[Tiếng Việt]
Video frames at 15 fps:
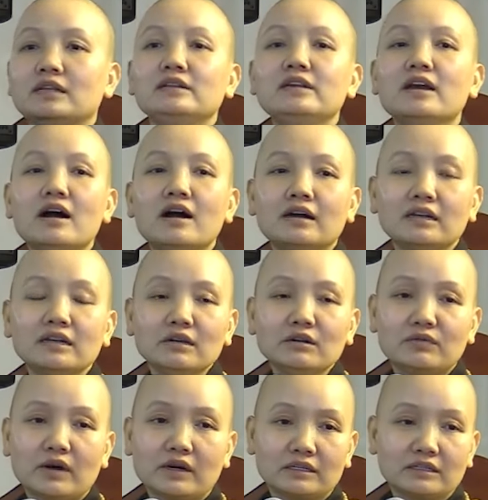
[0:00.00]
Thì nhờ cái
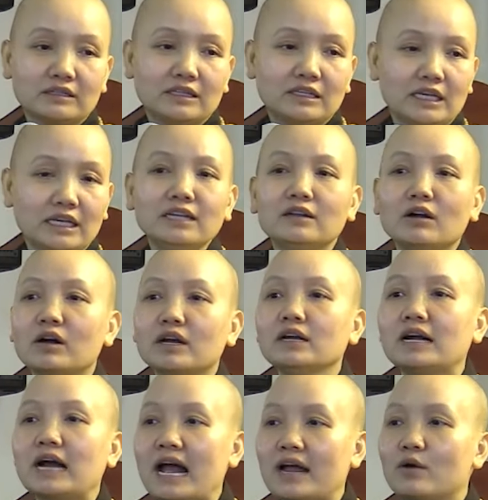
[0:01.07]
Đức Phật chỉ cho
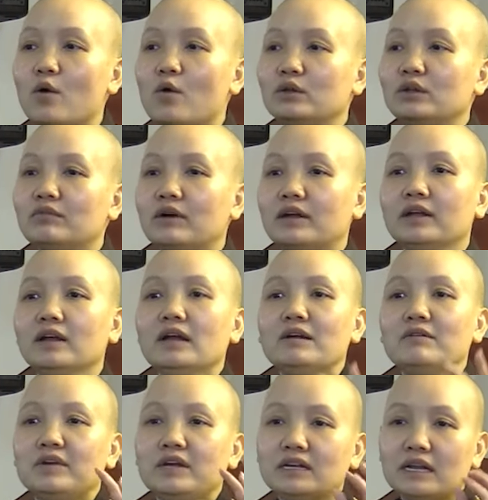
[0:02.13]
cái khai ngộ như vậy,
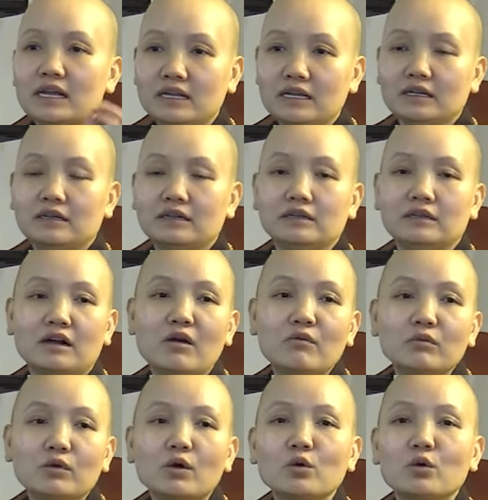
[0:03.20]
vị này
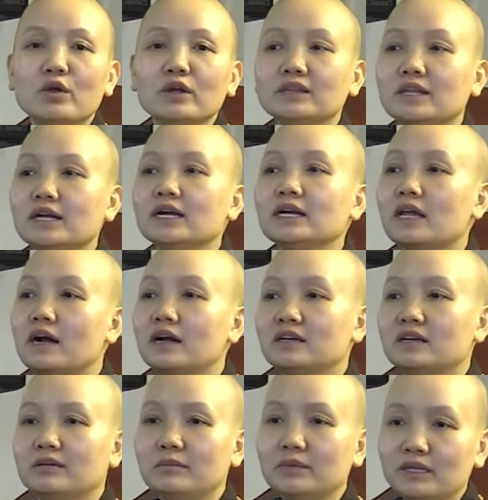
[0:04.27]
không có luyến tiếc cái
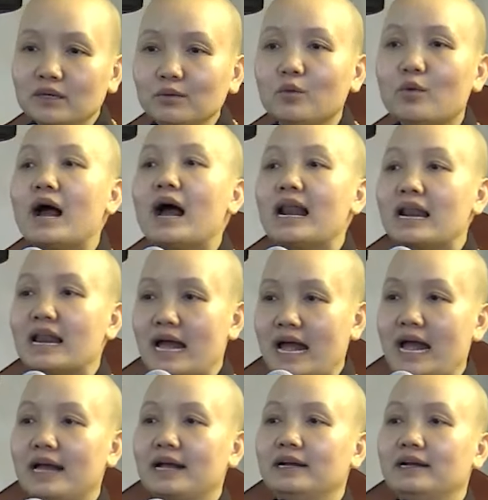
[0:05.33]
thân nữa, mới chứng quả
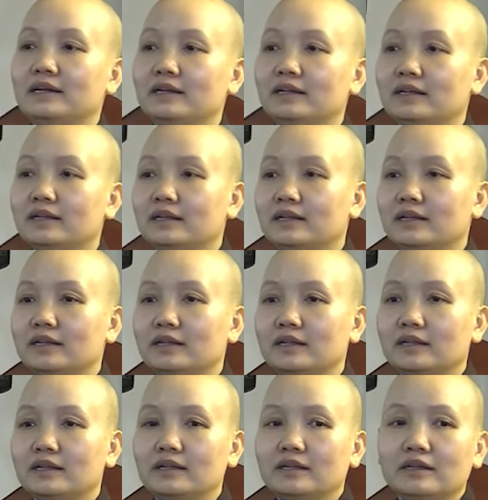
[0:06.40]
A-la-hán.
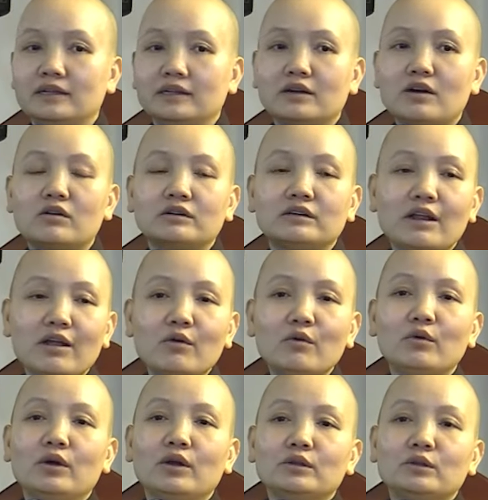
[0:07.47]
Còn
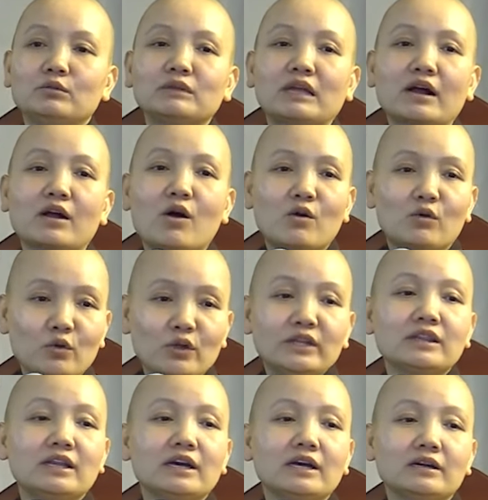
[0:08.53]
nếu chúng ta còn
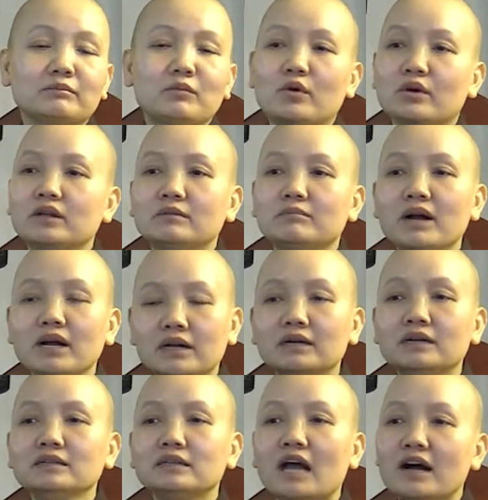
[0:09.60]
luyến tiếc một cái bất
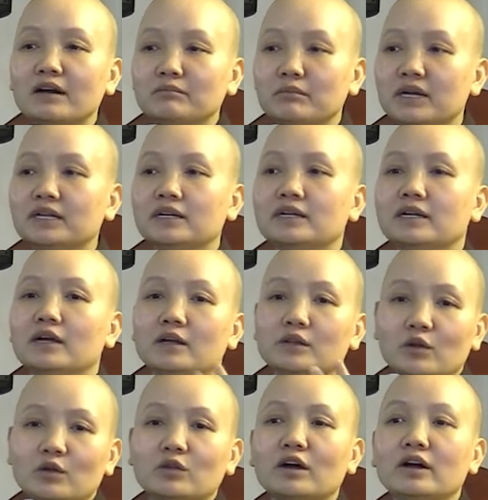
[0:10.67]
cứ thân mình
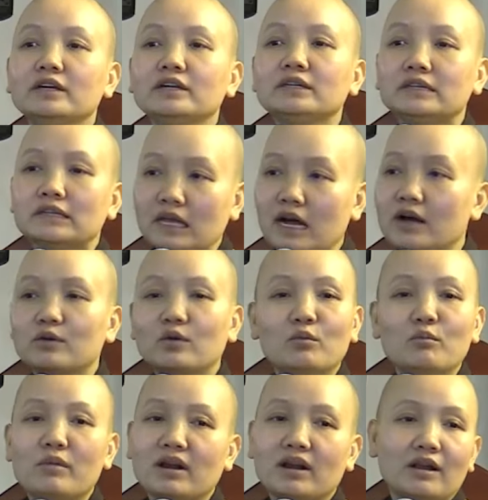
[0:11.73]
cho tới người thân
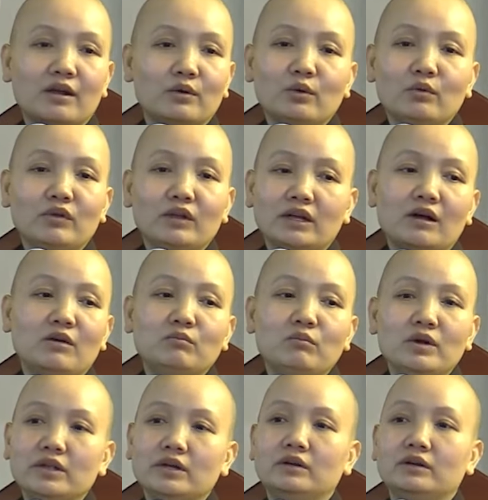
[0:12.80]
của mình là quý vị
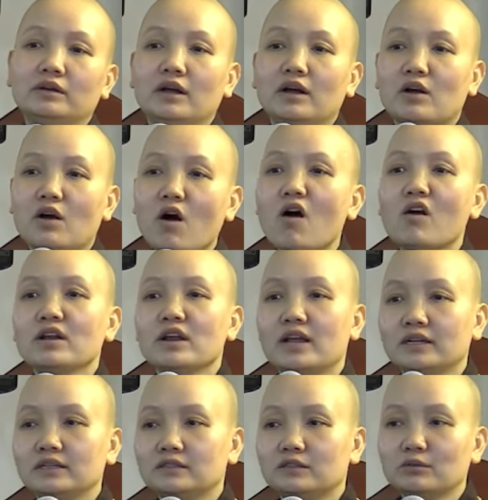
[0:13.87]
không bao giờ, khó
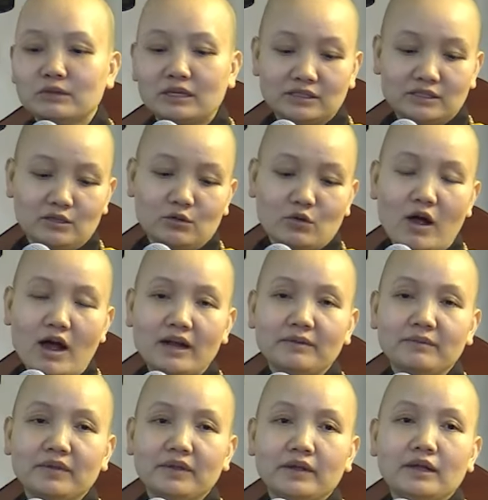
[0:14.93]
để chúng ta siêu thoát
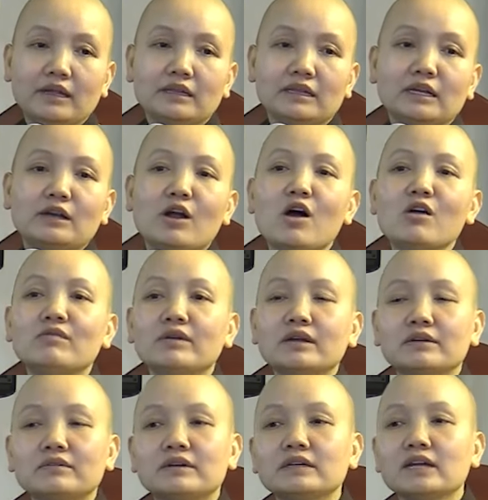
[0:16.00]
lắm. Thì nói
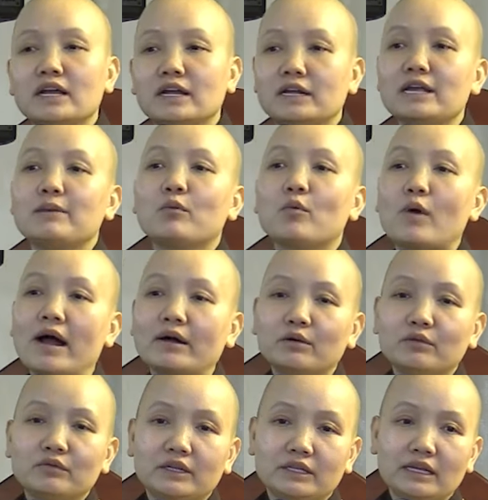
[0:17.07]
với cái vấn đề nghiệp quả
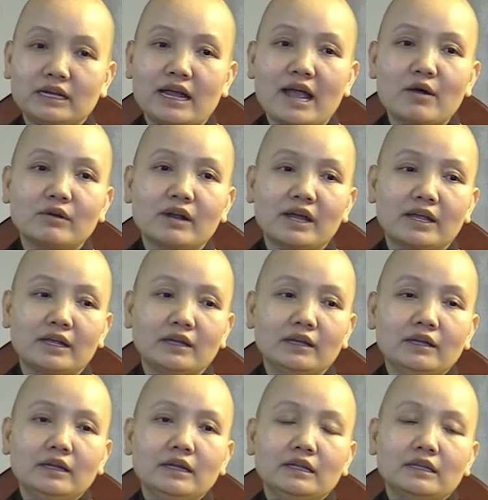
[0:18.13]
của vị tỳ kheo này,
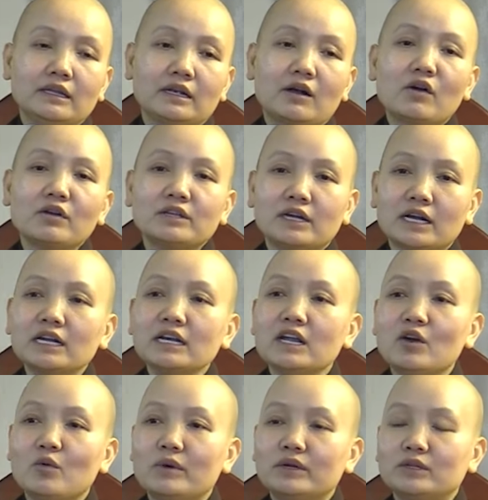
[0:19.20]
thì có những cái
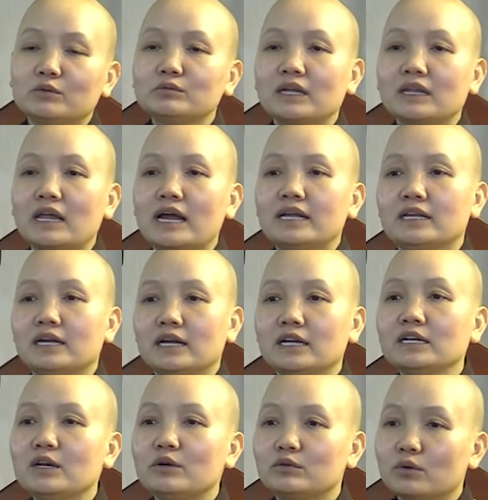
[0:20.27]
điều mà chúng ta thấy, những
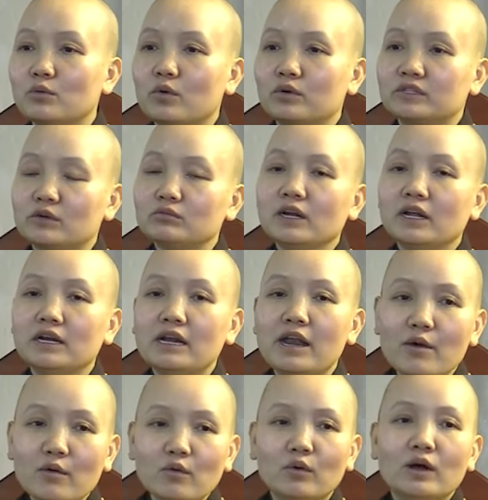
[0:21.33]
cái điều trong cuộc sống này
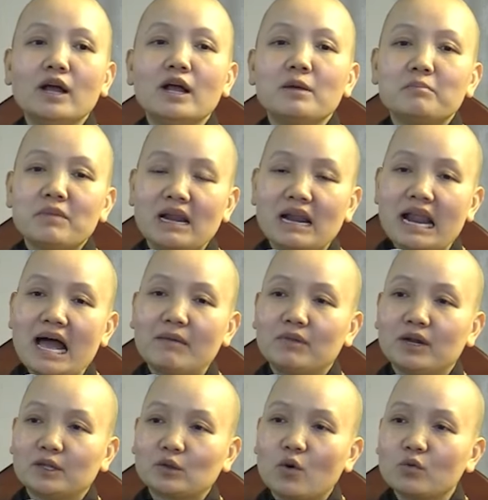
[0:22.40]
nếu mình
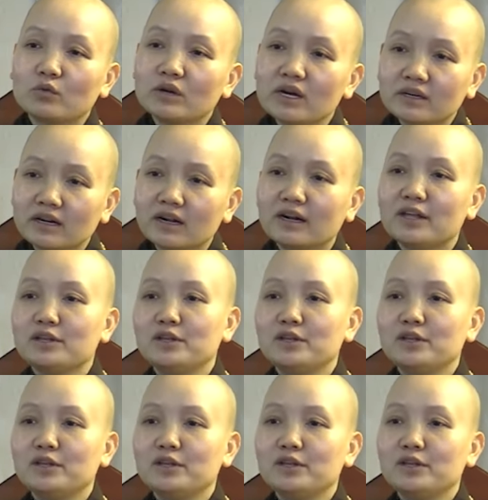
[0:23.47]
làm là tổn đức rất